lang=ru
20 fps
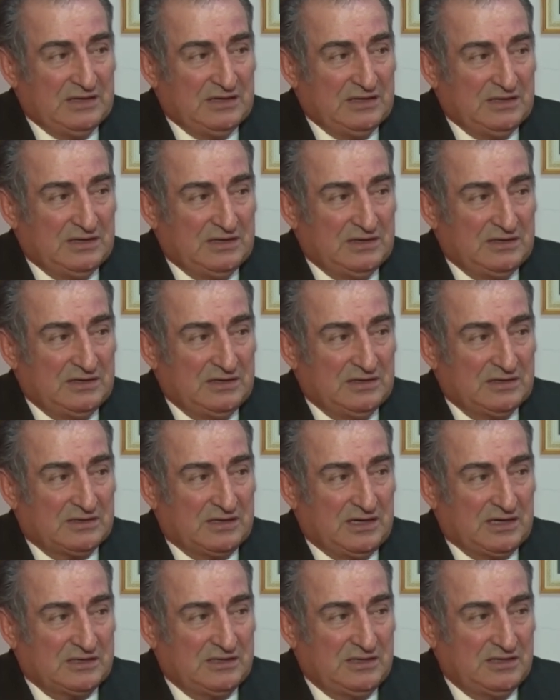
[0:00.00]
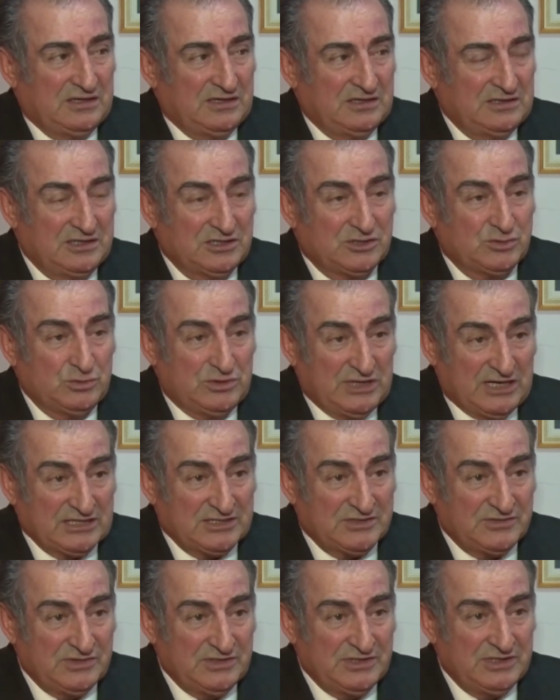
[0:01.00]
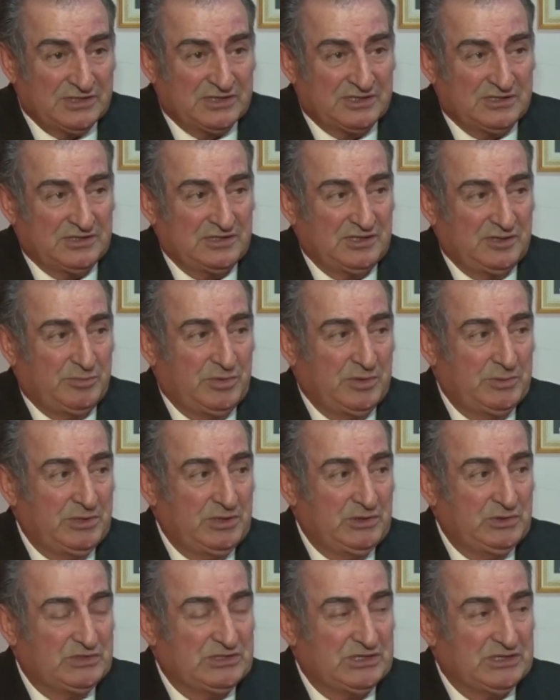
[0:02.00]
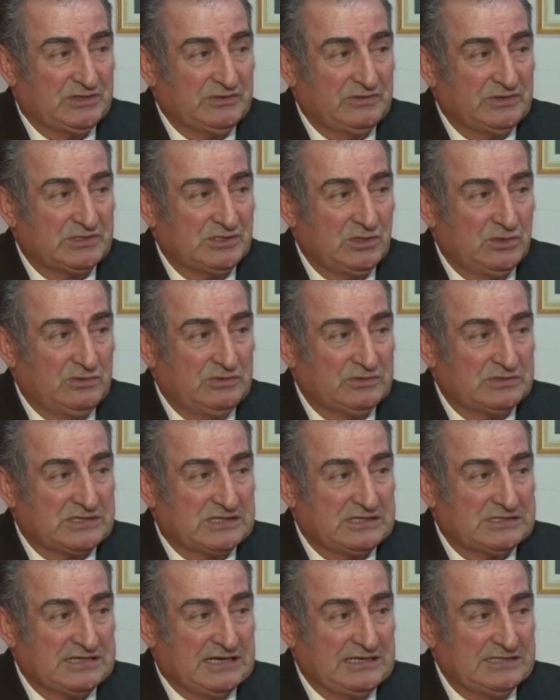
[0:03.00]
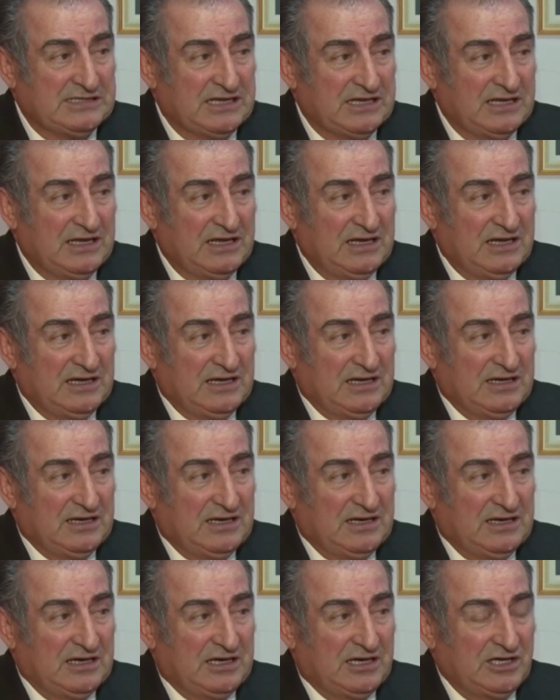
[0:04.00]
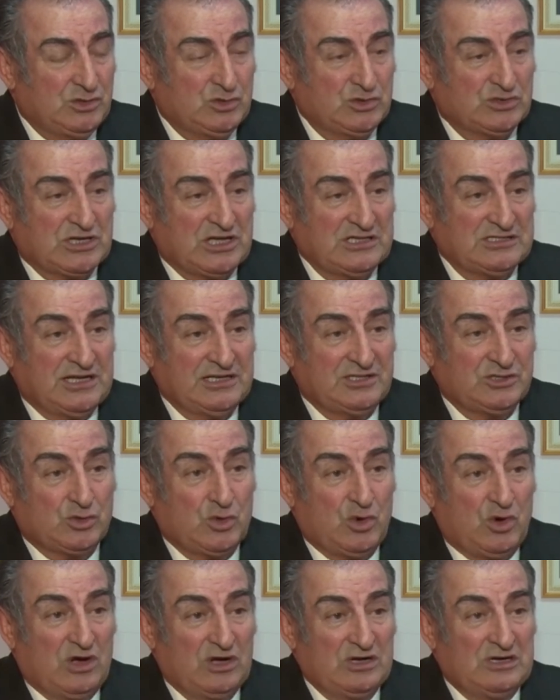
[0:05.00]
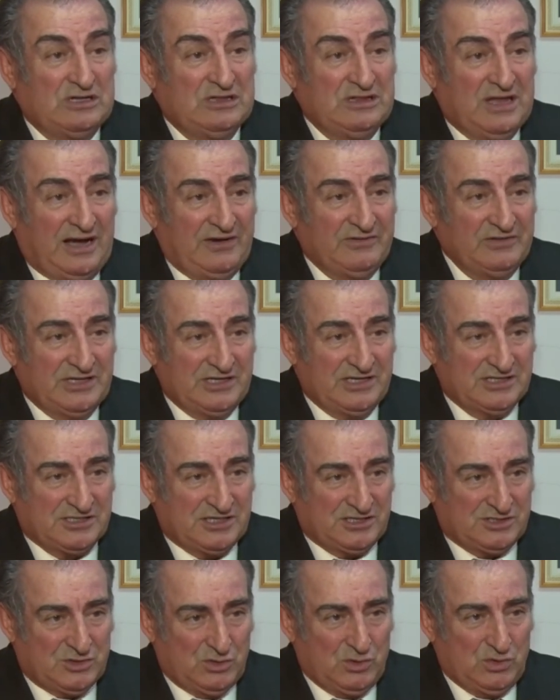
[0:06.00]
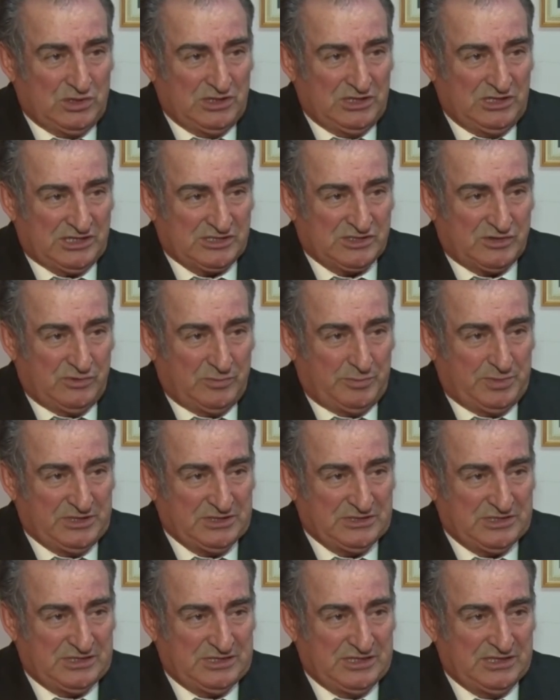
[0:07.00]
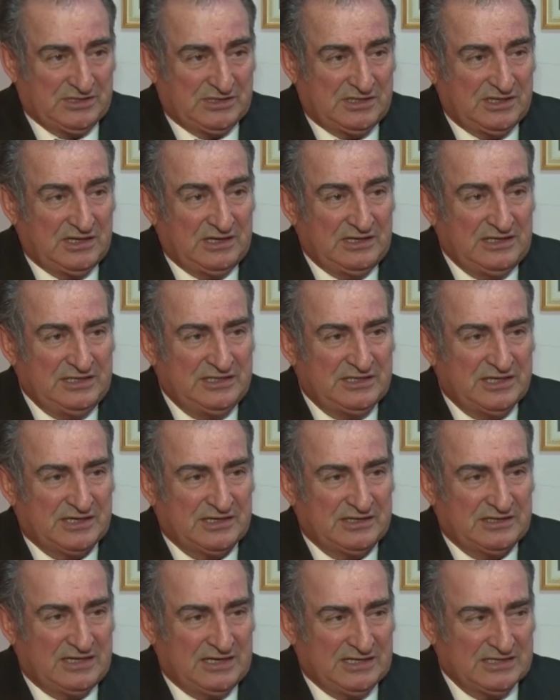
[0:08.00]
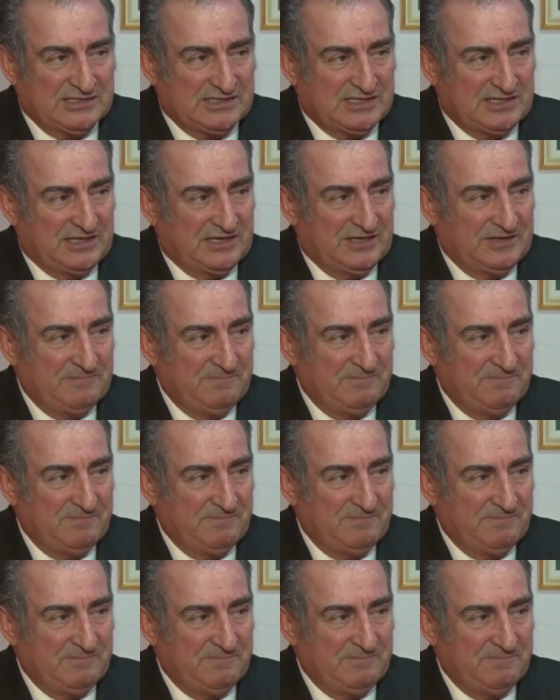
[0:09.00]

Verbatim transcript: э, как государственник, не побоюсь этого слова сказать, хочу сказать, что главная заслуга нашего президента, лидера нации,